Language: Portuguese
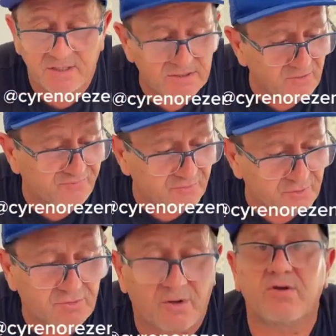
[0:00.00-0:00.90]
ainda não
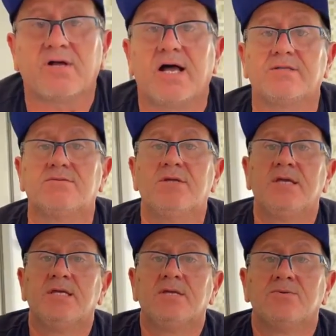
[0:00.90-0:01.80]
foram colocados
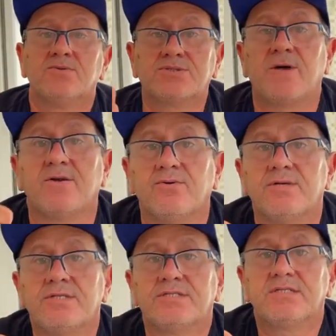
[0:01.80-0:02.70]
os
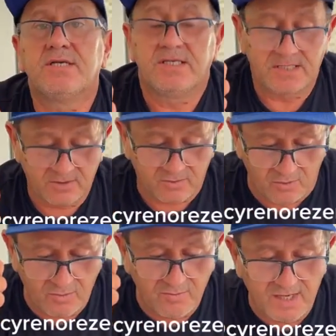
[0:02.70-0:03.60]
valores
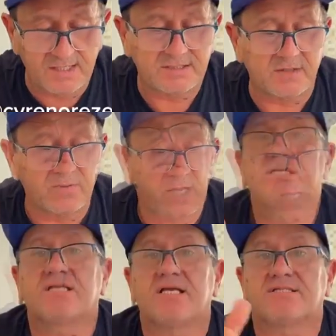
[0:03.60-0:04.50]
como manda a
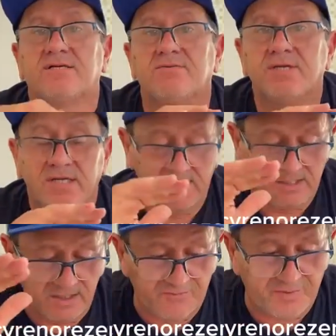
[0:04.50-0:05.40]
licitação.
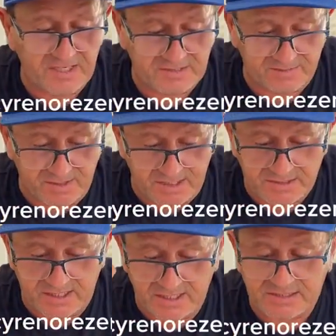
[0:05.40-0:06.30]

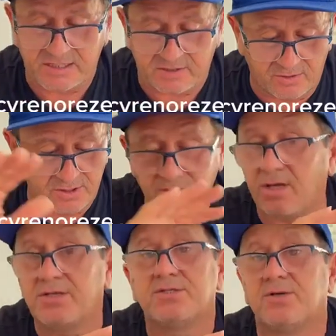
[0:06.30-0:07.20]
Infelizmente, esses dois
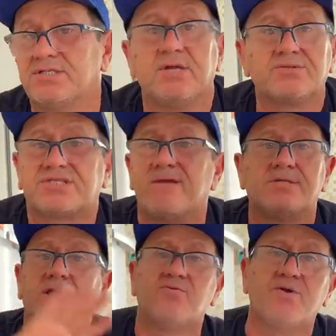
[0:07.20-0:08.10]
nós, nós não temos
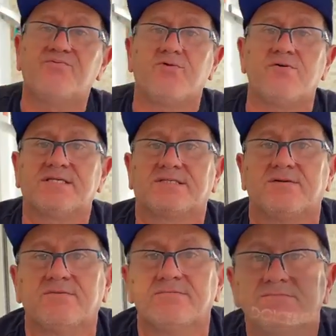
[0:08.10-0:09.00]
nenhuma
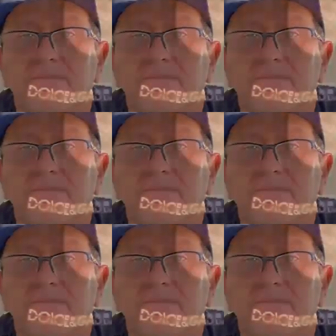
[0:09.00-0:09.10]
informação.